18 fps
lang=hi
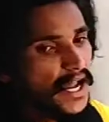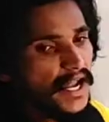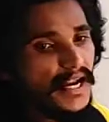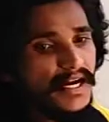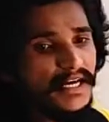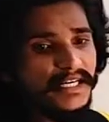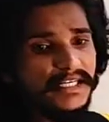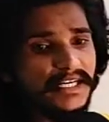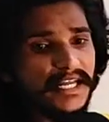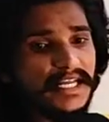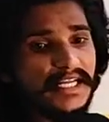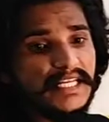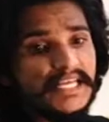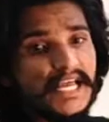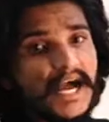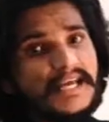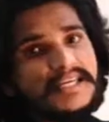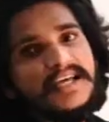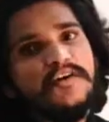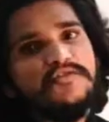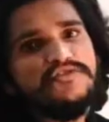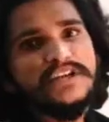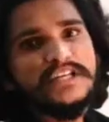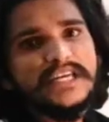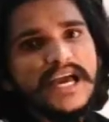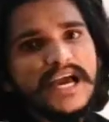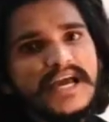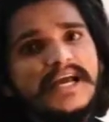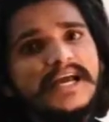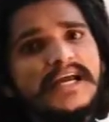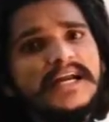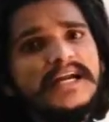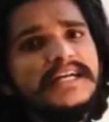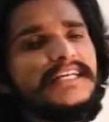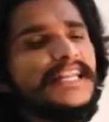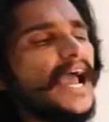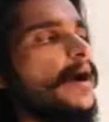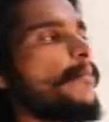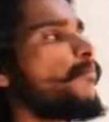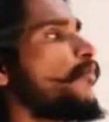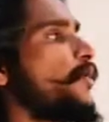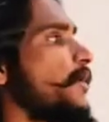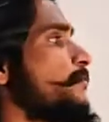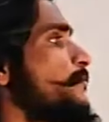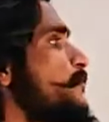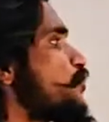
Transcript: क्या है टेनिया या फिर क्या है टैप वर्म